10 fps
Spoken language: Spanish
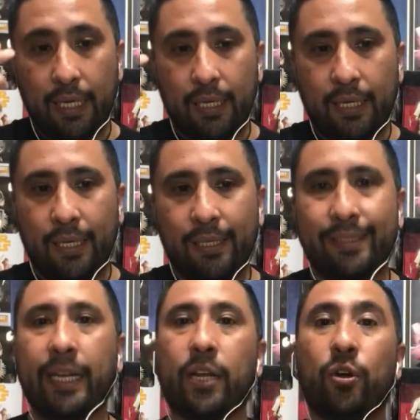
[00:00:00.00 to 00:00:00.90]
Eh,
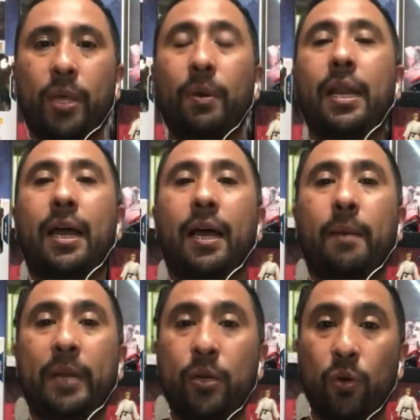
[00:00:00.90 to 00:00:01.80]
si recordamos la
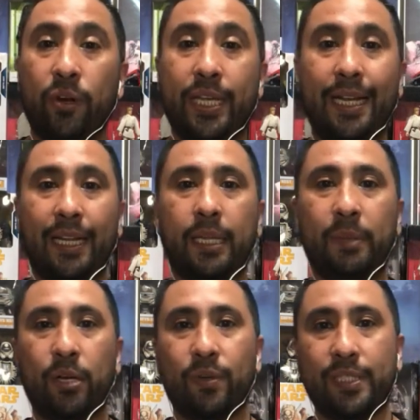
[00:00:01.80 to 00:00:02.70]
película original de
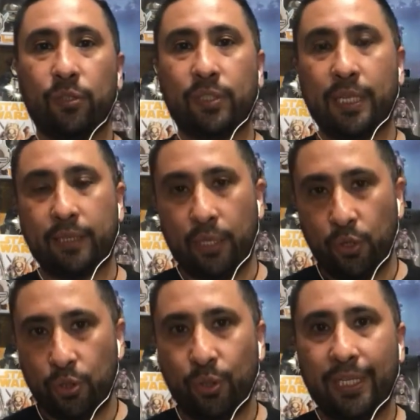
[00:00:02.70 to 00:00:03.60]

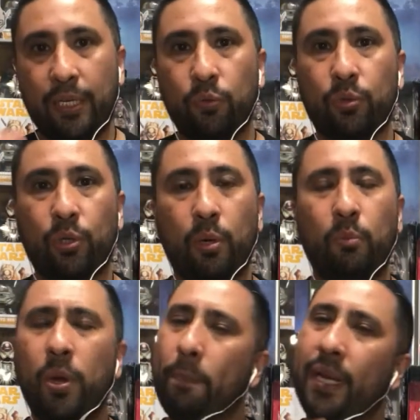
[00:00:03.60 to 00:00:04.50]
1978, tiene un tono
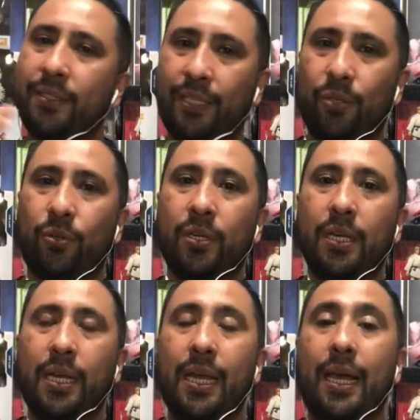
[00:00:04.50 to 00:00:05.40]
muy parecido
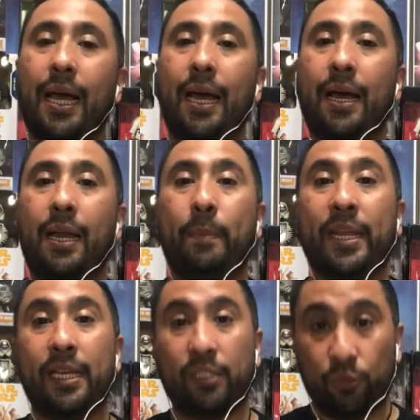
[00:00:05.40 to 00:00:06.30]
a la
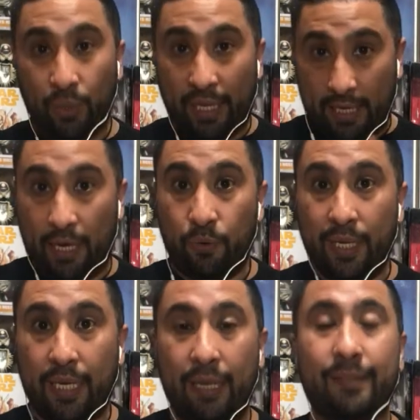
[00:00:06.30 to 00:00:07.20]
predecesora de
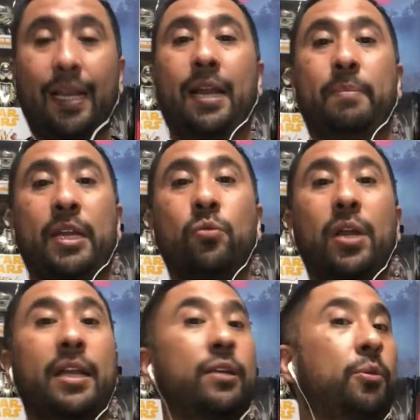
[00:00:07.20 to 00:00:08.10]
Halloween Kills, a la
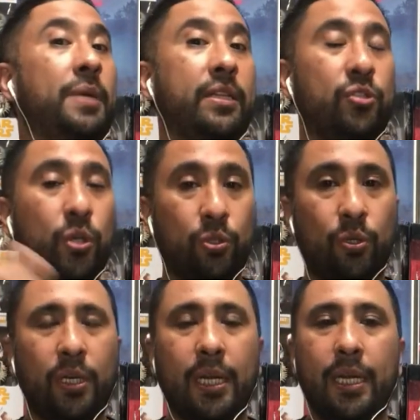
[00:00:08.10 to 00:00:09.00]
película del
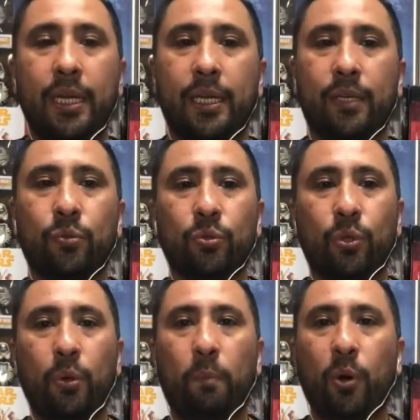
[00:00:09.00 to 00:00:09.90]
2018, que es un
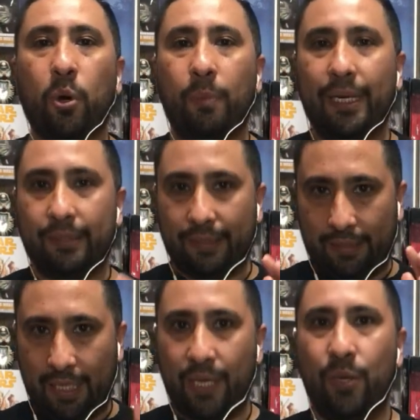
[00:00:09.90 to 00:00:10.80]
tono un poco más
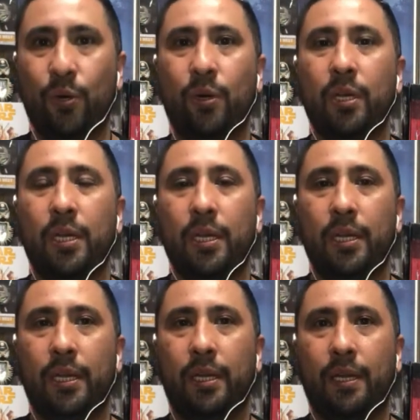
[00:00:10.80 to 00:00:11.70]
serio,
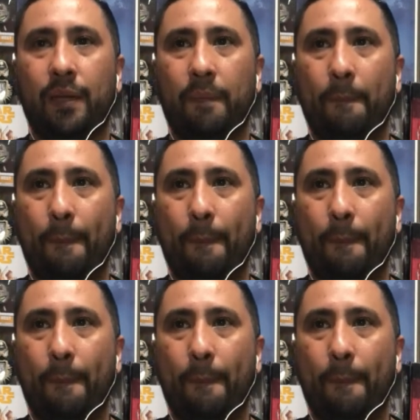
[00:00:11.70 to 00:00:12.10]
eh,